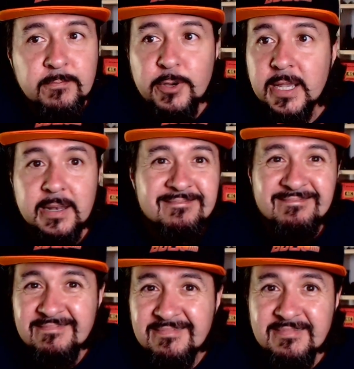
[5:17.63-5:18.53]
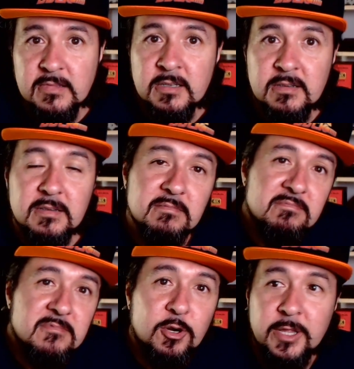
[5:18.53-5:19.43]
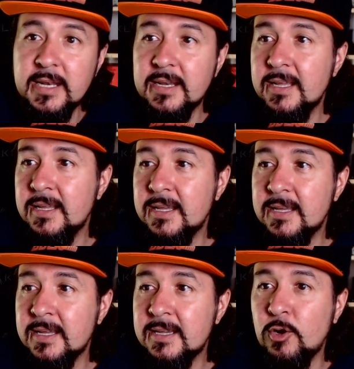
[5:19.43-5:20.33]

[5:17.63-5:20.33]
Pues en... Mm", ¿No? Joder, eh,